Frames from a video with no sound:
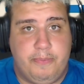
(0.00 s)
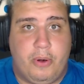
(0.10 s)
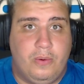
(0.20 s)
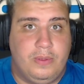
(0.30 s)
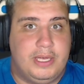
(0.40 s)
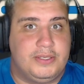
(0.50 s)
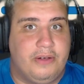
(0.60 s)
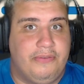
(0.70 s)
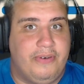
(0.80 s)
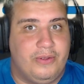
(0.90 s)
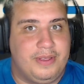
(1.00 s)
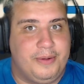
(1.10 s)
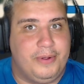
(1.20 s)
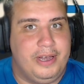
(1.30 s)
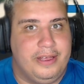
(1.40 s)
ponta, só falta
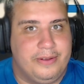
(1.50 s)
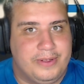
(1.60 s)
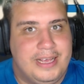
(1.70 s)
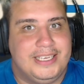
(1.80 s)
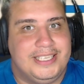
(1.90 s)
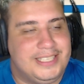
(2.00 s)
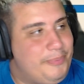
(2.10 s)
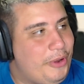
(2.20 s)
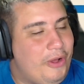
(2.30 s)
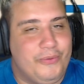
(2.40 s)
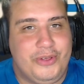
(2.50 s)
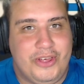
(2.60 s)
goleiro. Vocês aprovam um